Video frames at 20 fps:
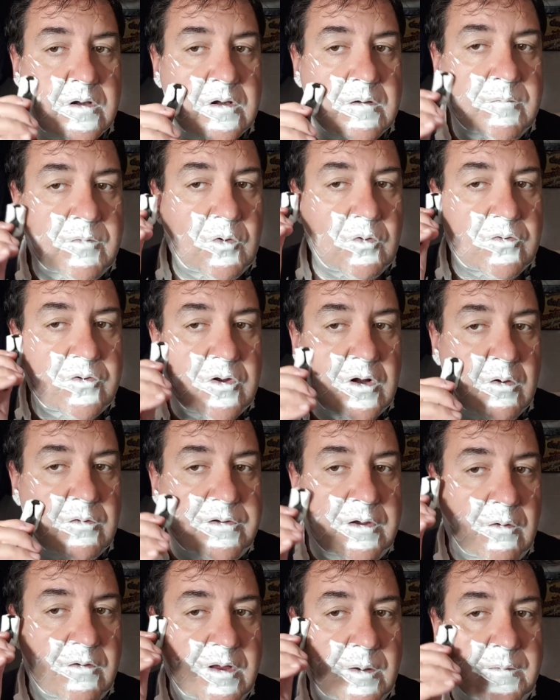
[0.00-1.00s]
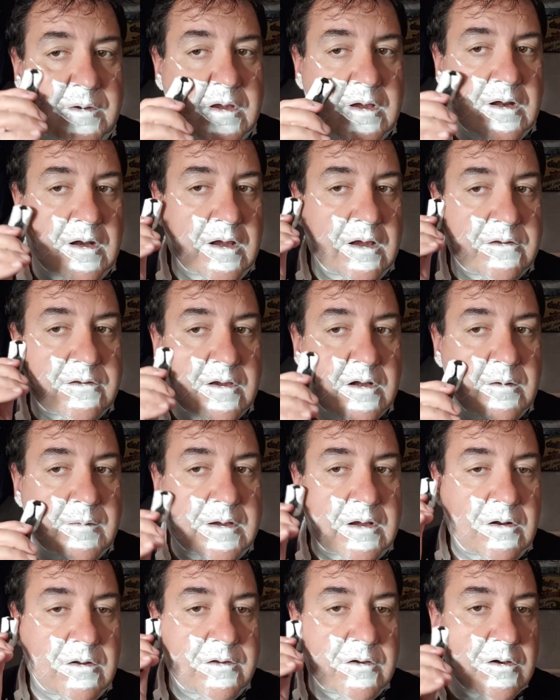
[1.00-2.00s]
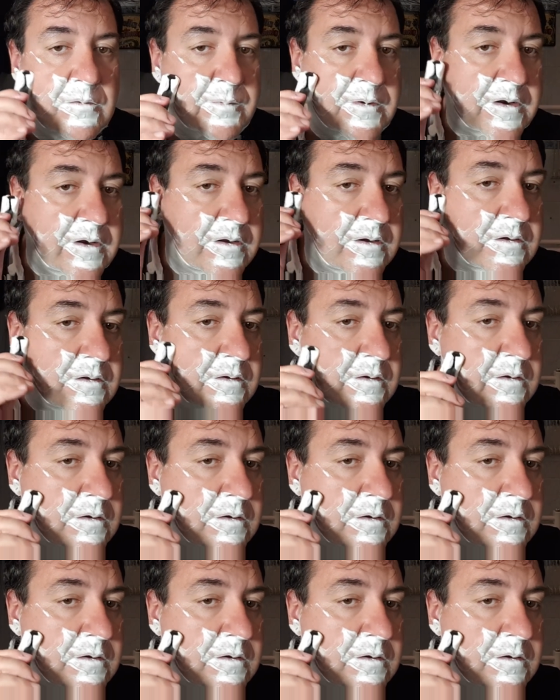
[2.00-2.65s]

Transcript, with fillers: brutto da usare un termine inglese, io lo dico per...